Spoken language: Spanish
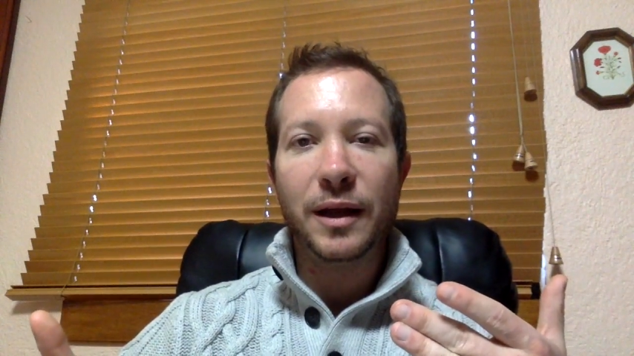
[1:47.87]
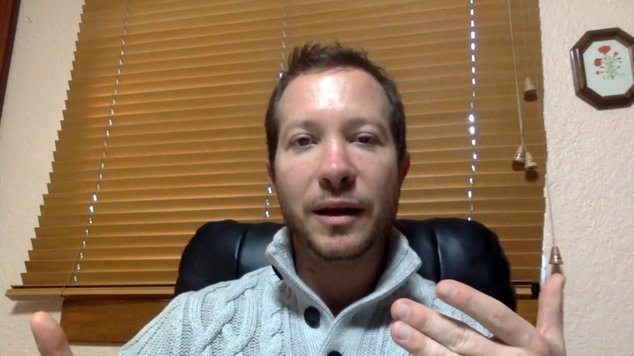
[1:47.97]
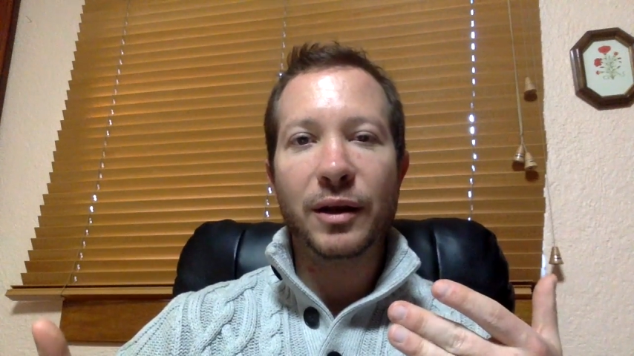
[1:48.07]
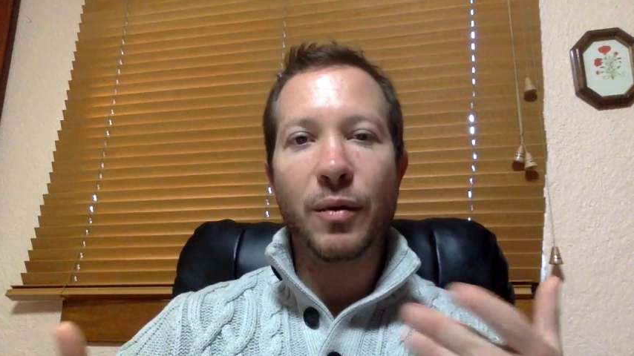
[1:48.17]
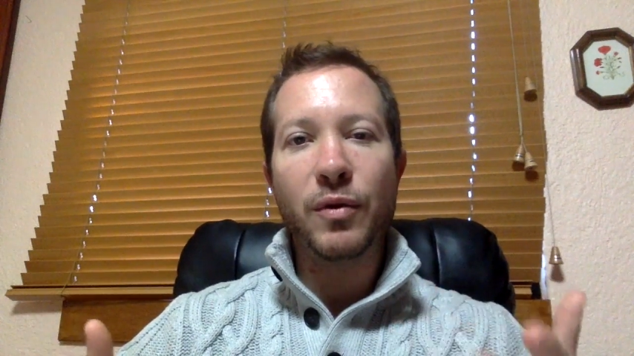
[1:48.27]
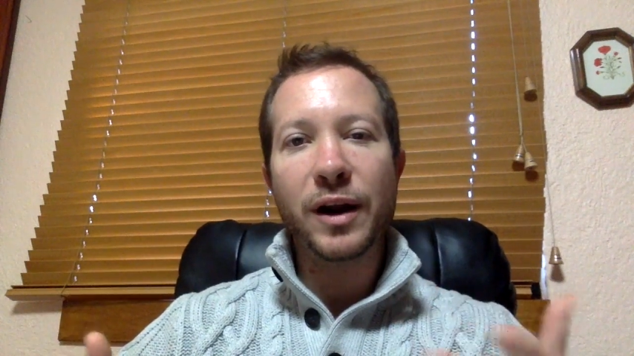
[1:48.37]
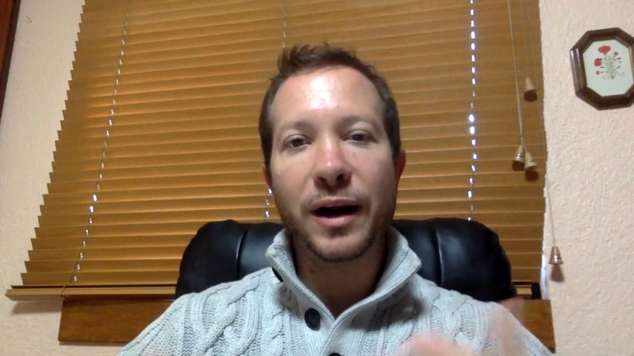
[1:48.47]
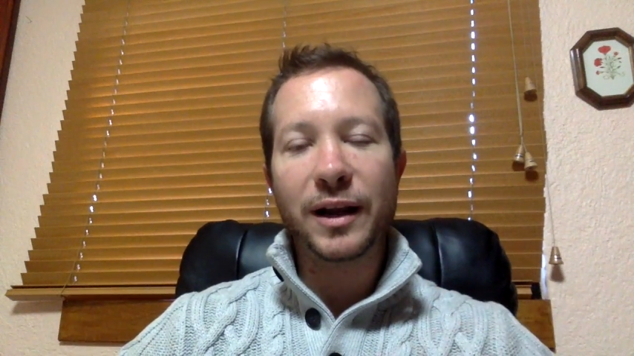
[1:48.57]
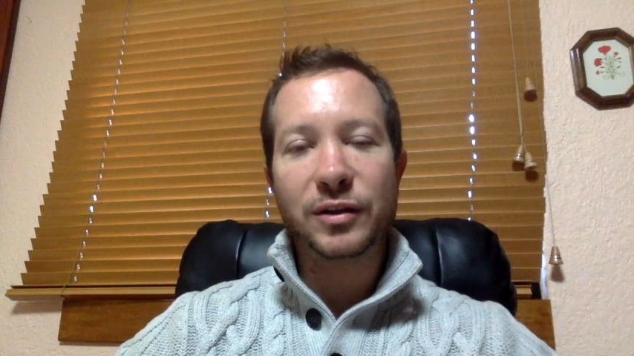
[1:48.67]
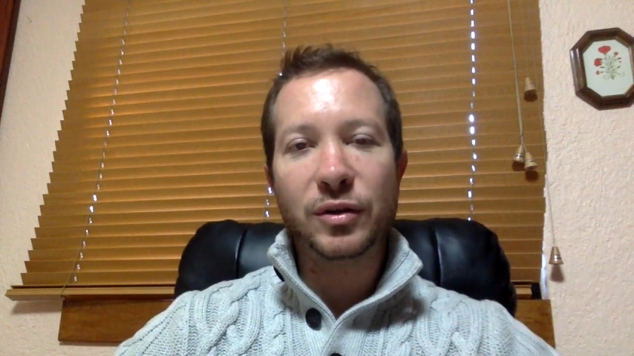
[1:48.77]
ni como una
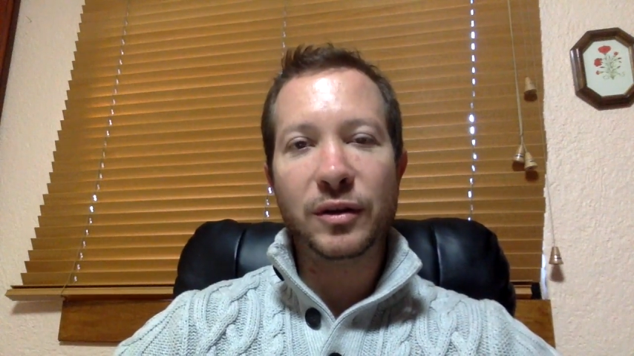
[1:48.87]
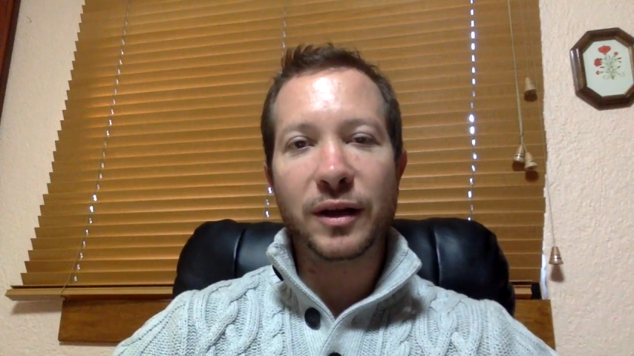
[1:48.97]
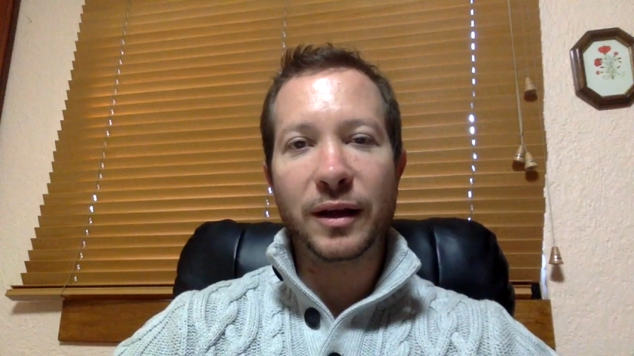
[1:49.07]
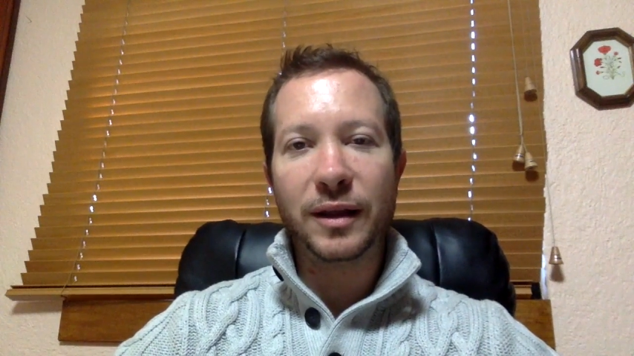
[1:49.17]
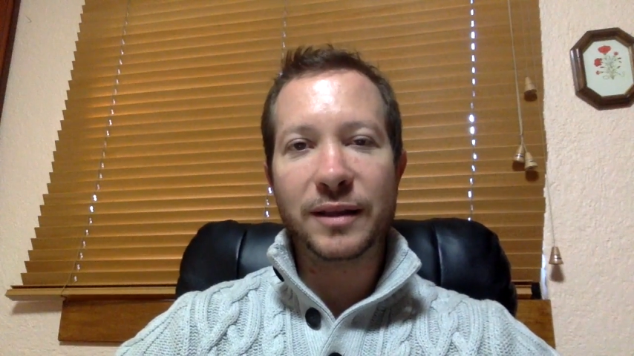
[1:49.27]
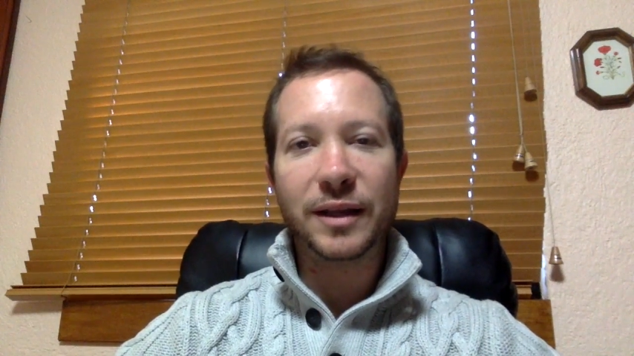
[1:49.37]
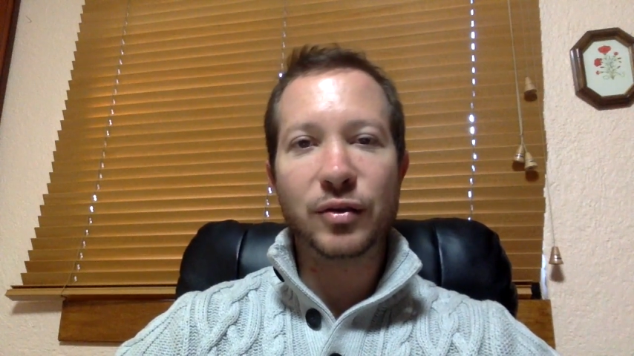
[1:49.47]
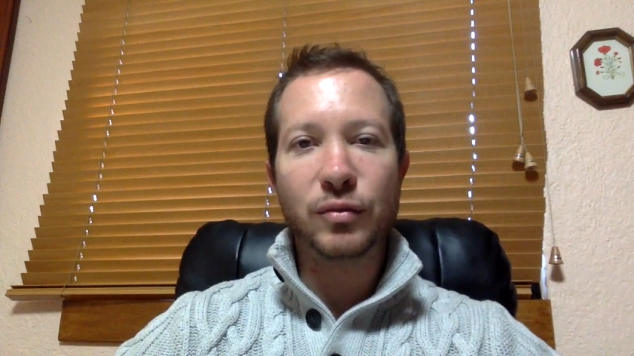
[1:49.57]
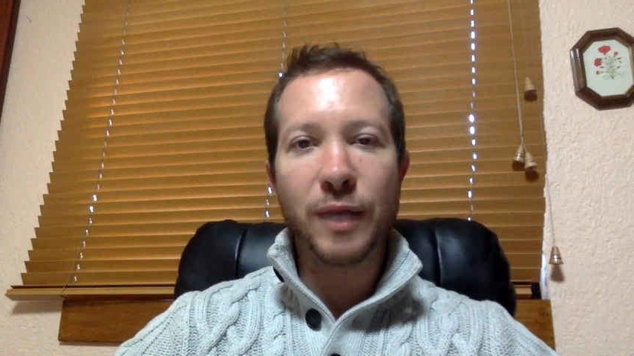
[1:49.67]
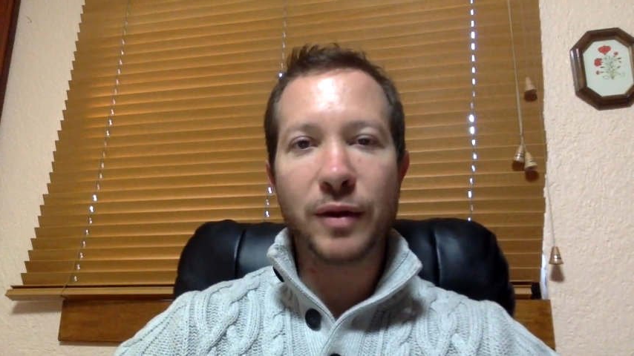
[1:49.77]
relación de
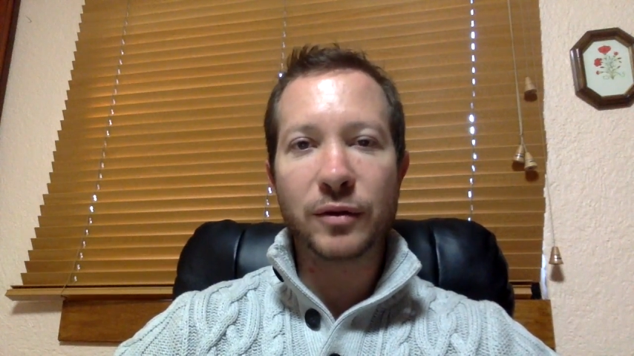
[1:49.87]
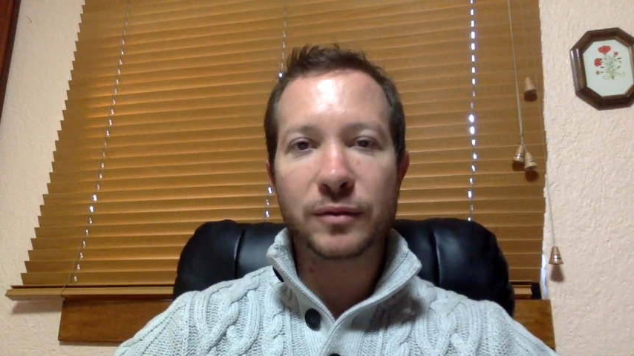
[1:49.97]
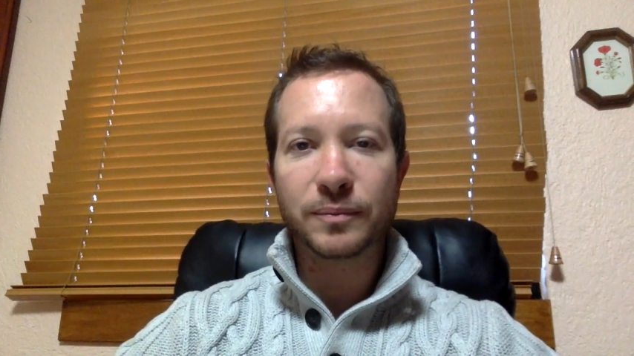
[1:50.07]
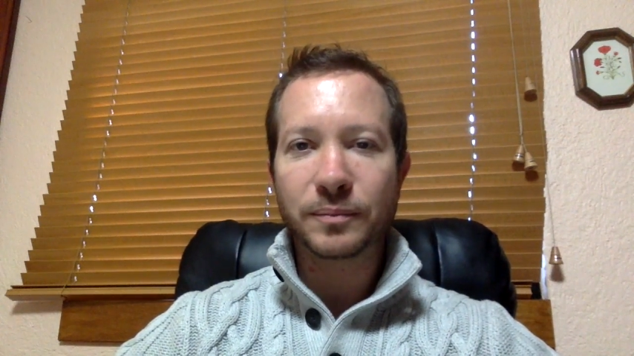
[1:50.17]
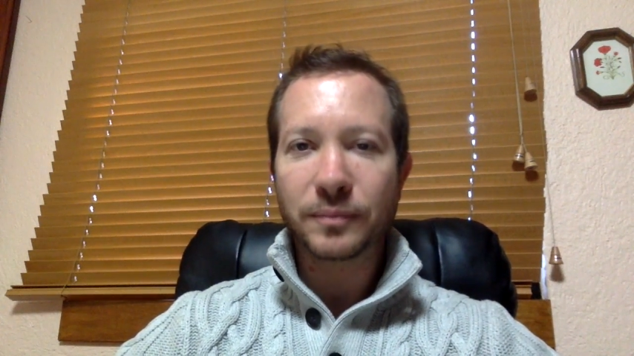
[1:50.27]
seres humanos.